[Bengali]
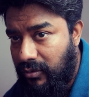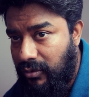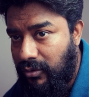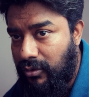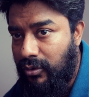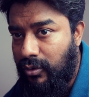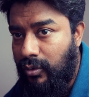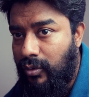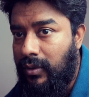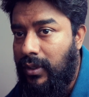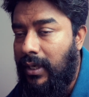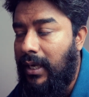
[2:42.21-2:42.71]

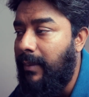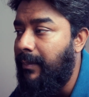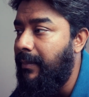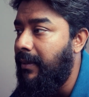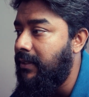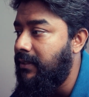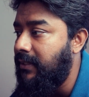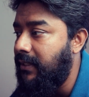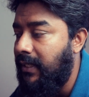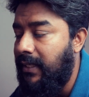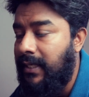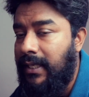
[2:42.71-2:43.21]
সুন আমার
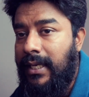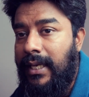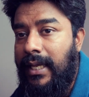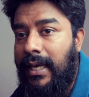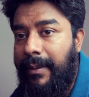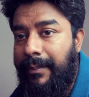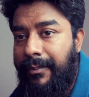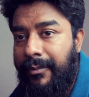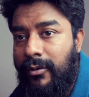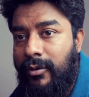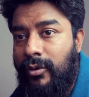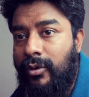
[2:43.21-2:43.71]
চ্যানেলে
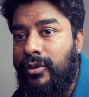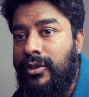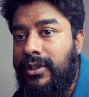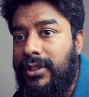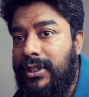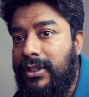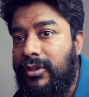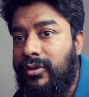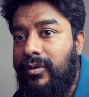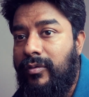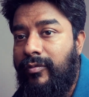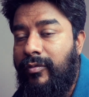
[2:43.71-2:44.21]
আপলোড
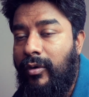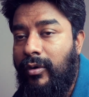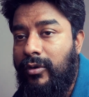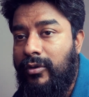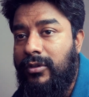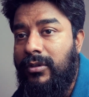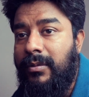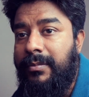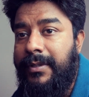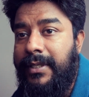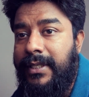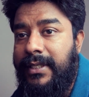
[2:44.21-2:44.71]
হচ্ছে সো
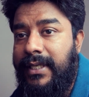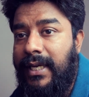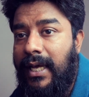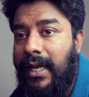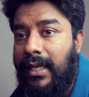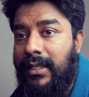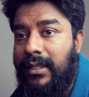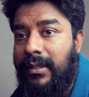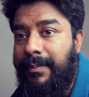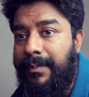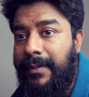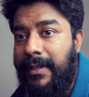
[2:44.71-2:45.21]
ফটোশপের একটি
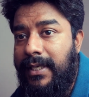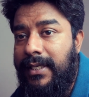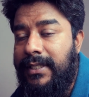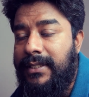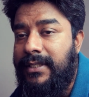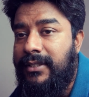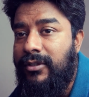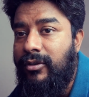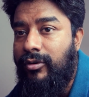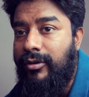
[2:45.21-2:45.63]
আলাদা প্লেলিস্ট